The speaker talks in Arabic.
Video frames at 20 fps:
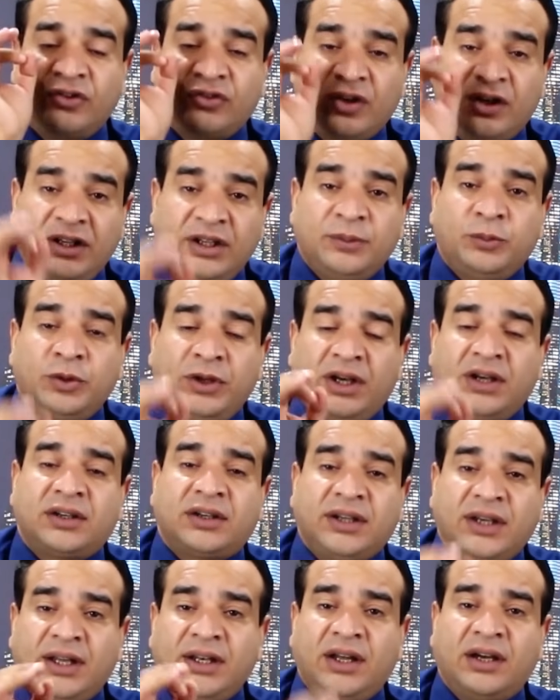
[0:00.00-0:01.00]
صاحب
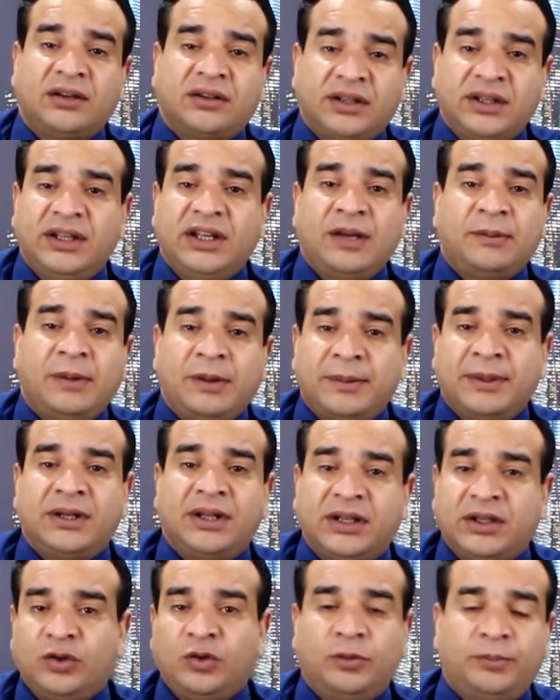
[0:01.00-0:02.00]
الحق عن حقه أمام
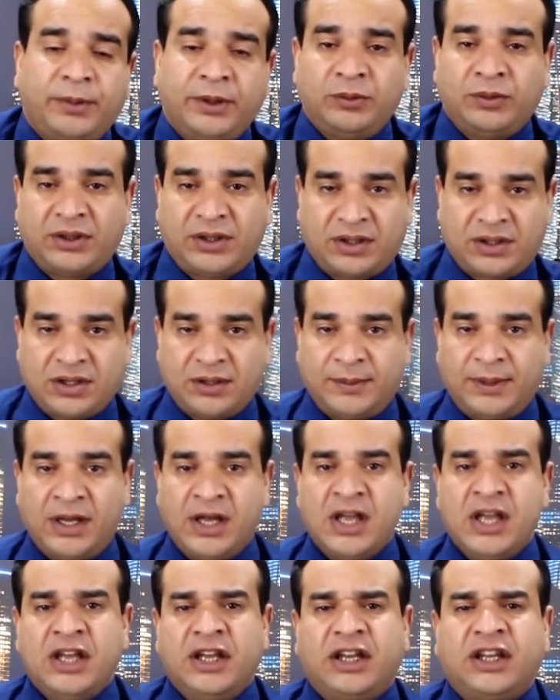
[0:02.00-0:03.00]
الله حبا وكرامة
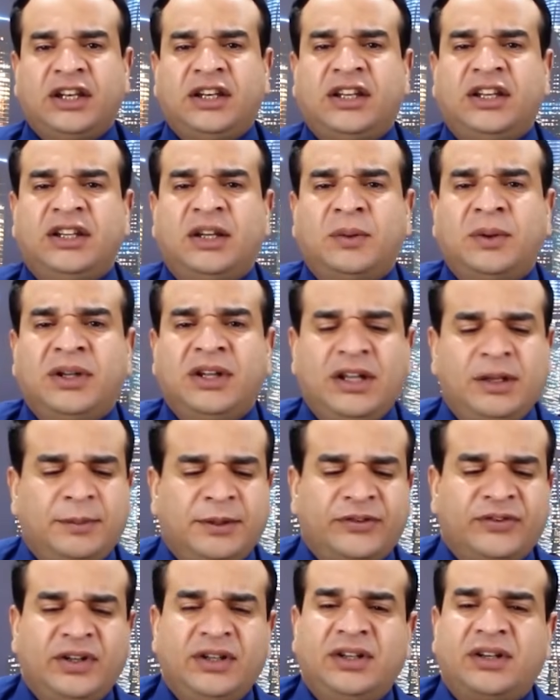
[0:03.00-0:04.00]
غير كده والله ما
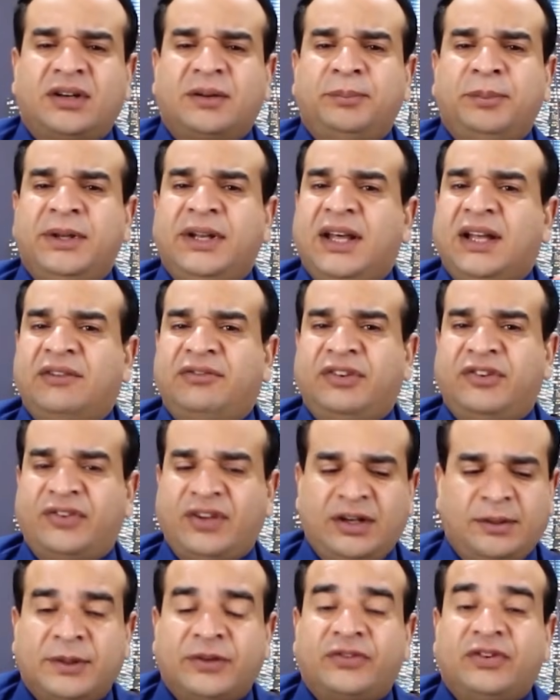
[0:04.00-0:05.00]
تصلي ربنا ألف
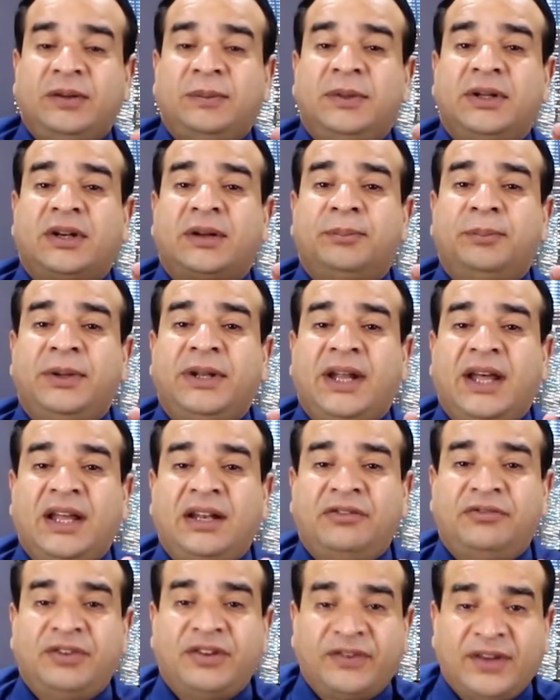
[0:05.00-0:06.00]
سنة ما تصيم لربنا
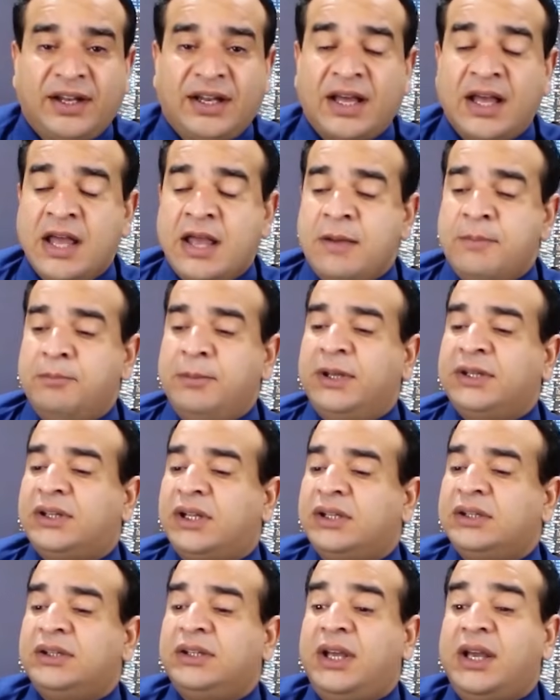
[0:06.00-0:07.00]
ألف سنة ما
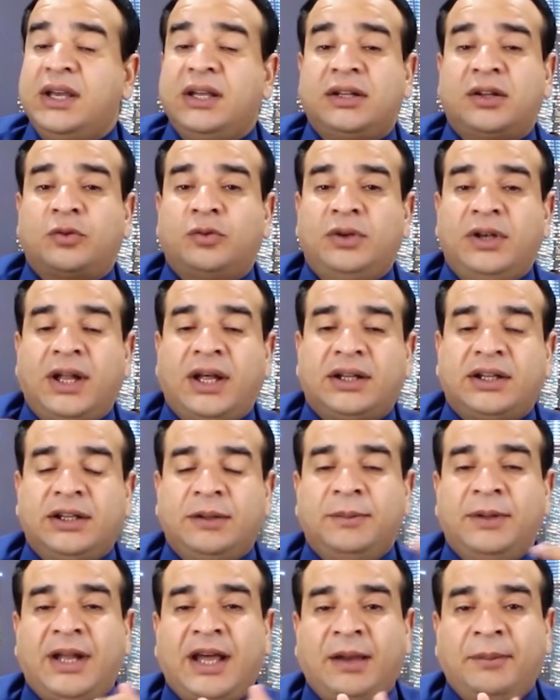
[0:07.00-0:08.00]
تقضي حياتك كلها
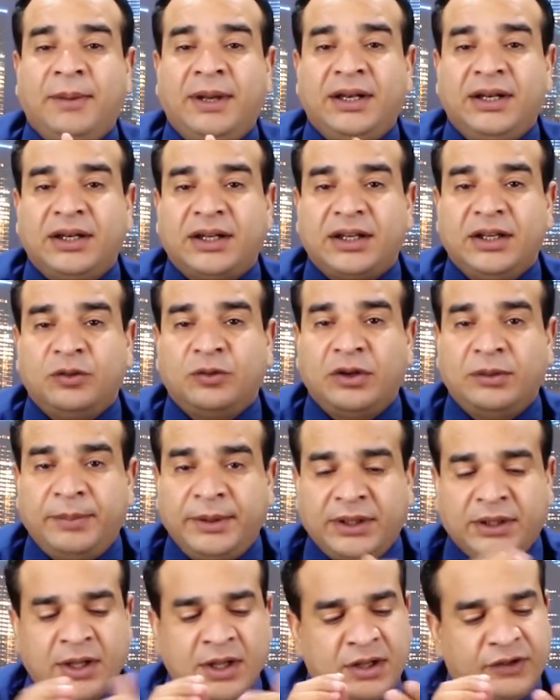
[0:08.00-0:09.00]
تعمل أعمال الخير
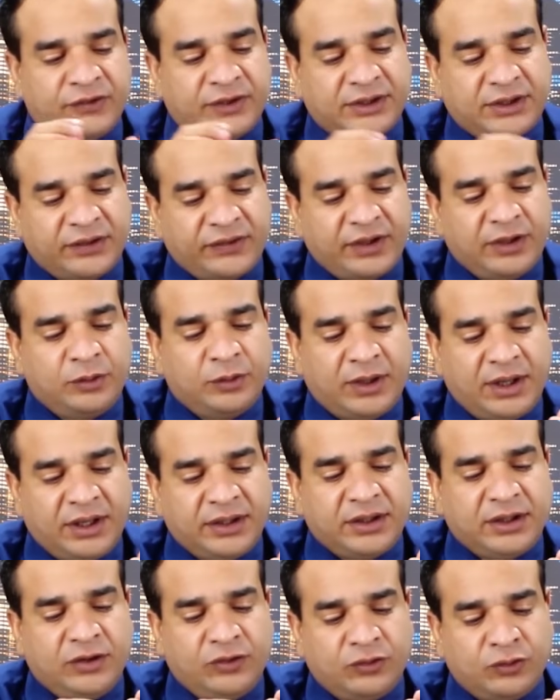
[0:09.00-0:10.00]
والبر ستظل
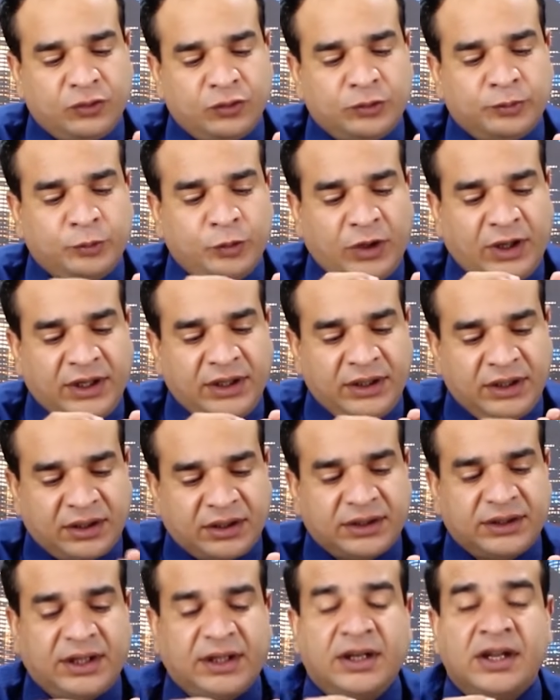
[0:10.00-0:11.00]
هذه الذنوب
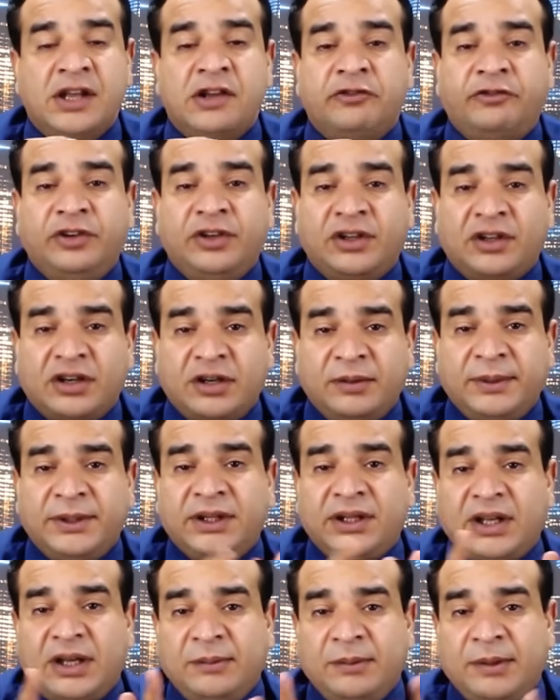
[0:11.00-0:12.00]
معلقة في
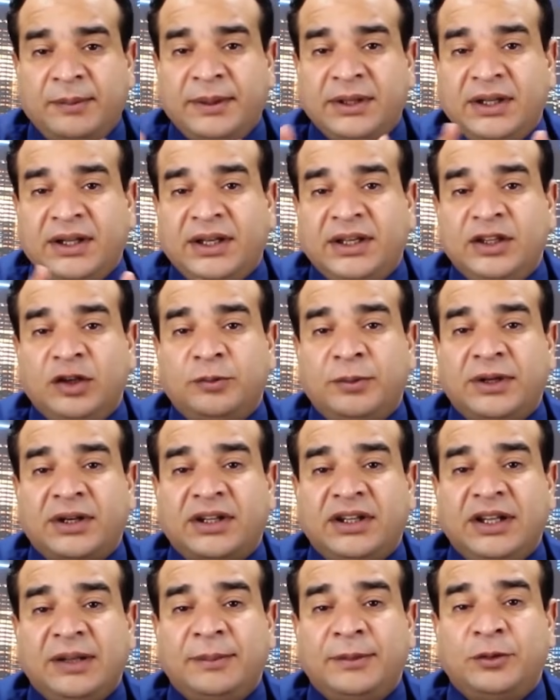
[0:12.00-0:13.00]
رقبتك أمام الله يوم
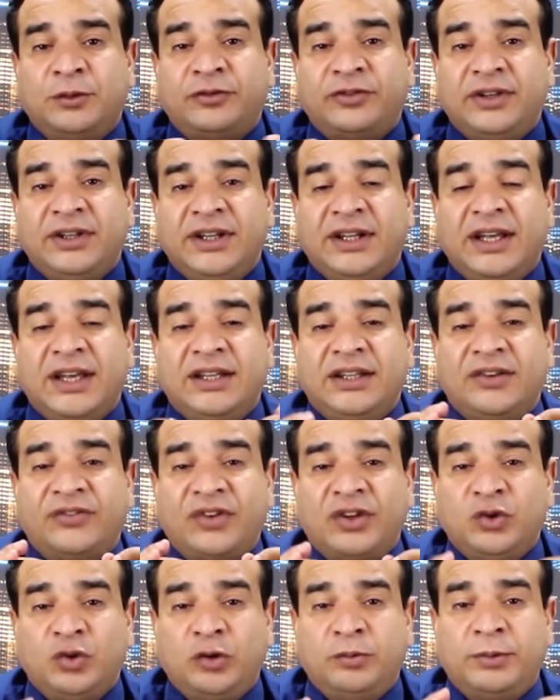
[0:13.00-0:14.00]
القيامة وفي النهاية
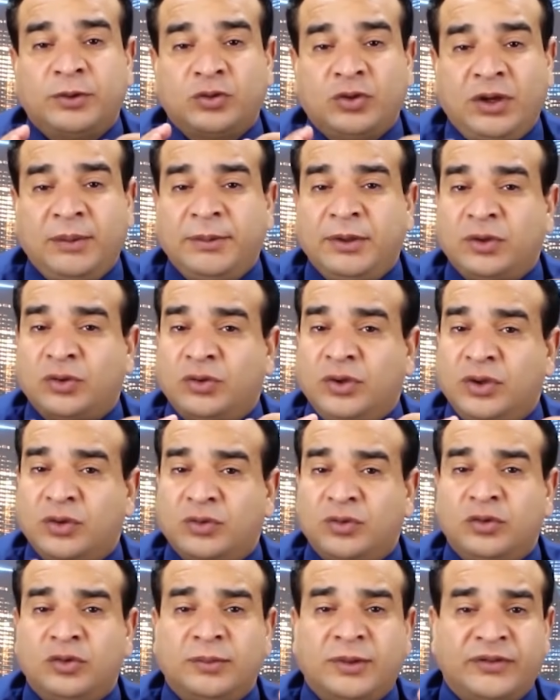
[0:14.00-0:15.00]
سيحبط عملك
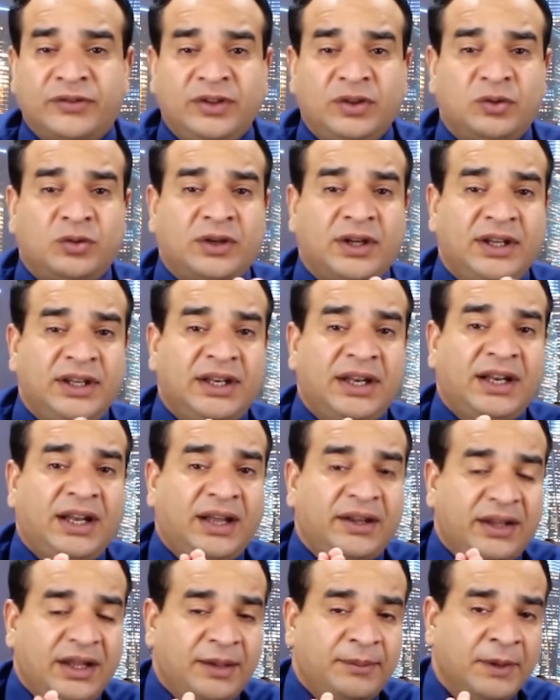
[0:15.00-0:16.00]
ويكون مصيرك إلى
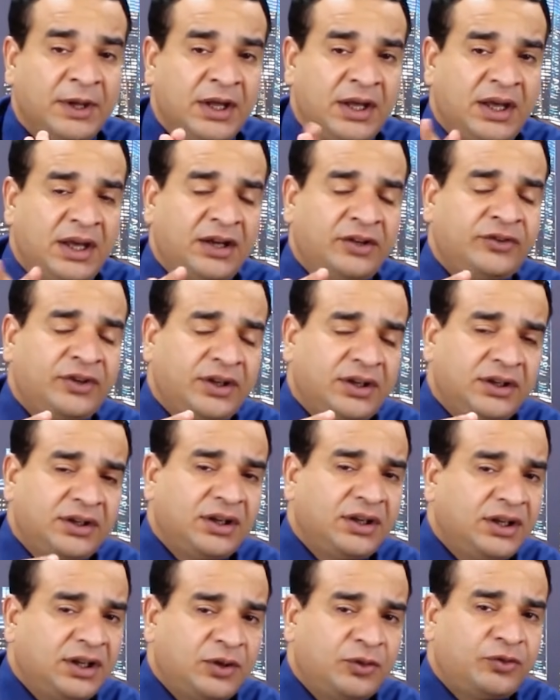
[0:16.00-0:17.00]
العذاب أجرنا
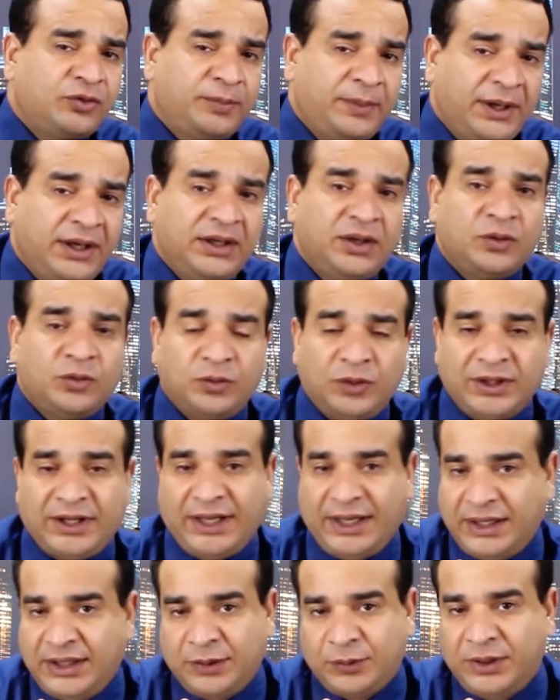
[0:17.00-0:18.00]
الله سبحانه
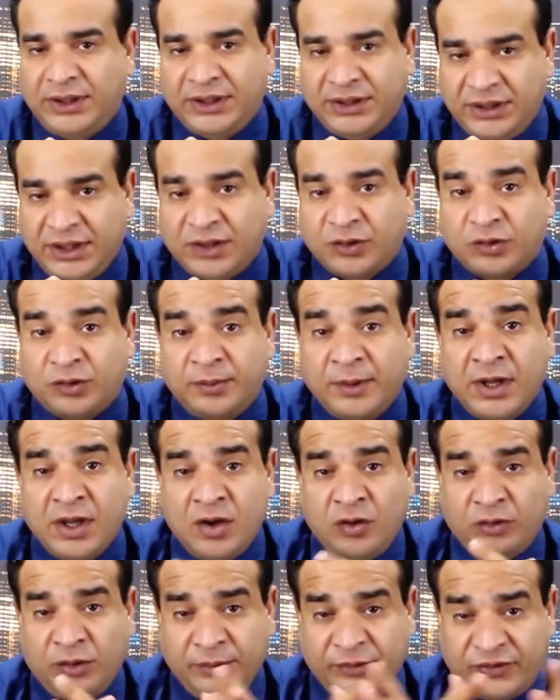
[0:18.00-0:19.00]
وتعالى وإياكم
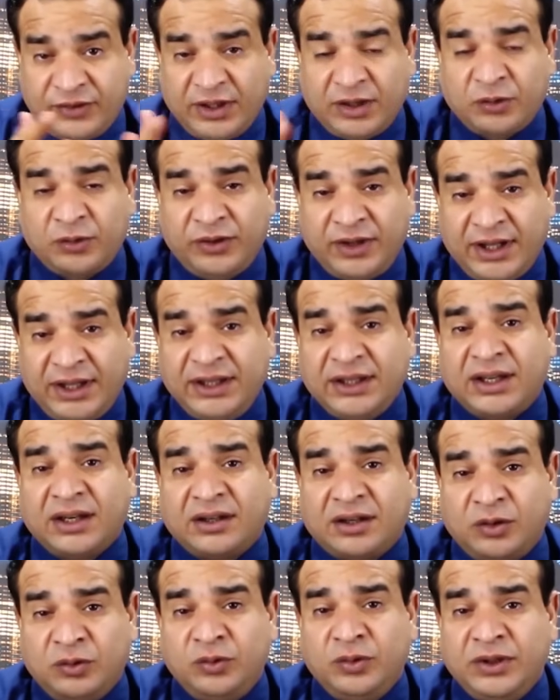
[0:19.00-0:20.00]
ومصداق ذلك
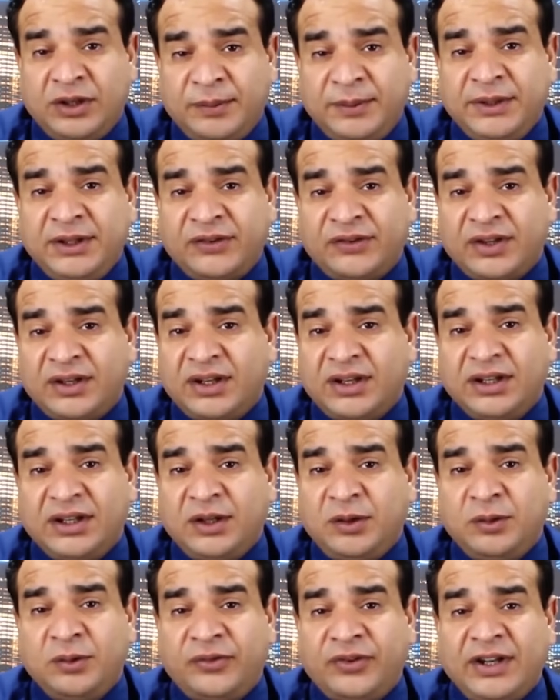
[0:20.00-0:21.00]
قول النبي صلى الله
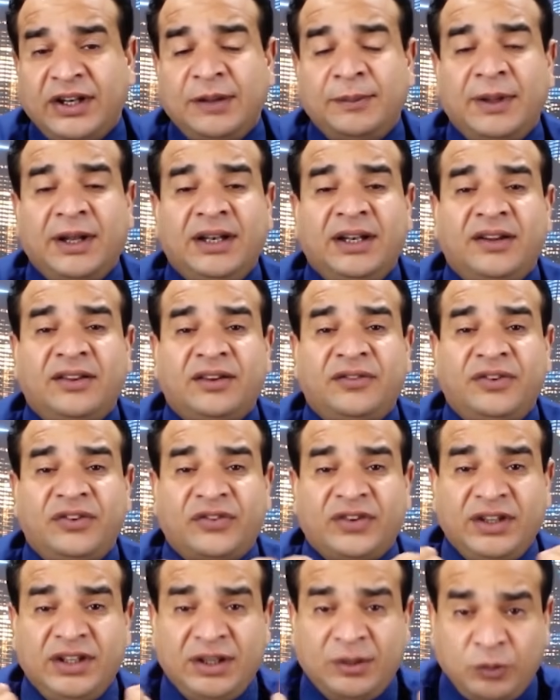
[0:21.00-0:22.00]
عليه وسلم الذي في
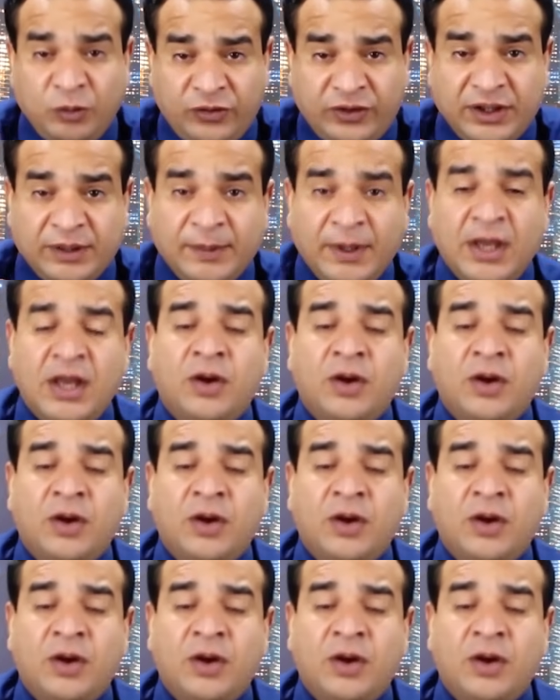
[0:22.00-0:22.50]
صحيح مسلم